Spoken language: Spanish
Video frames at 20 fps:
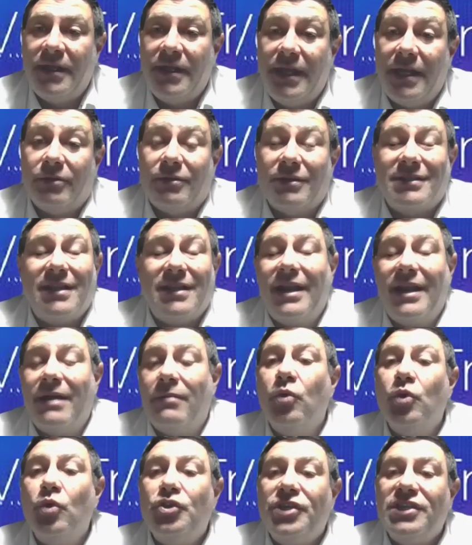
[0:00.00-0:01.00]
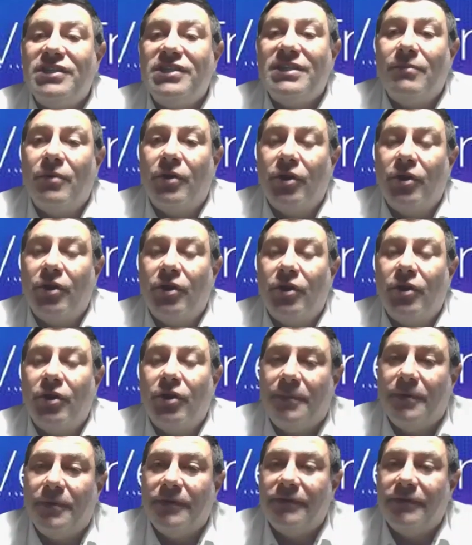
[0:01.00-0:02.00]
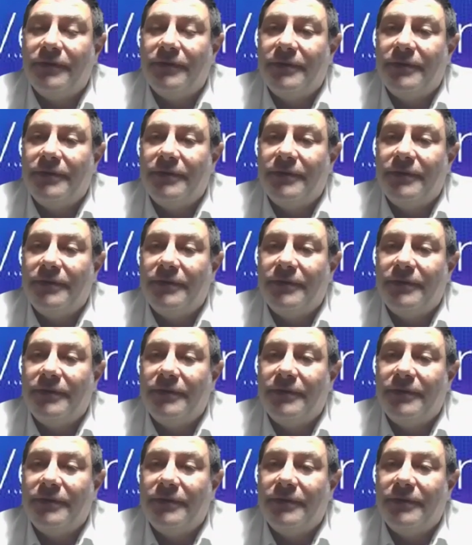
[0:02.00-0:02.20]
Y esto acelera muchísimo los tiempos.